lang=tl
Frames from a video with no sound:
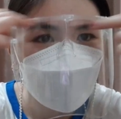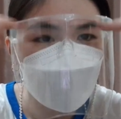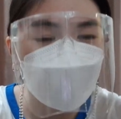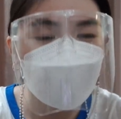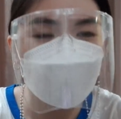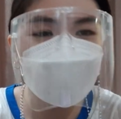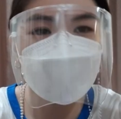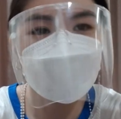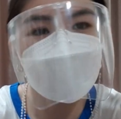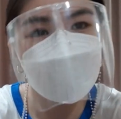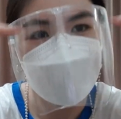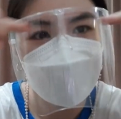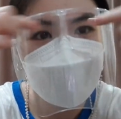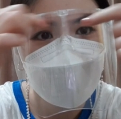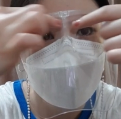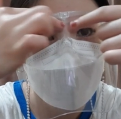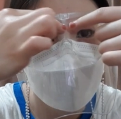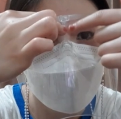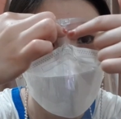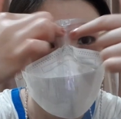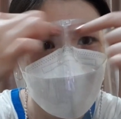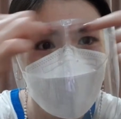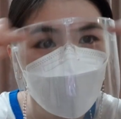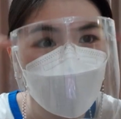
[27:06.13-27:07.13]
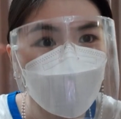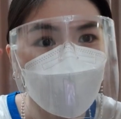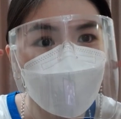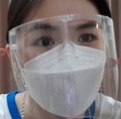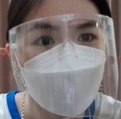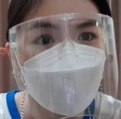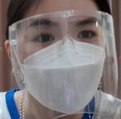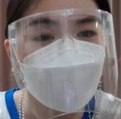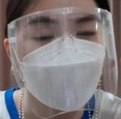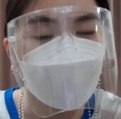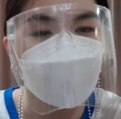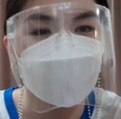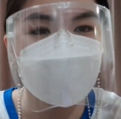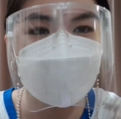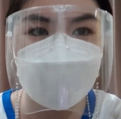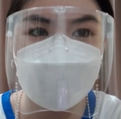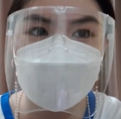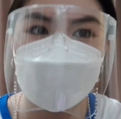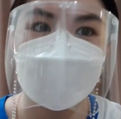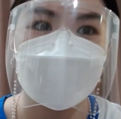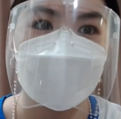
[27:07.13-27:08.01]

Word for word: Di ba usually merong frame ng glasses?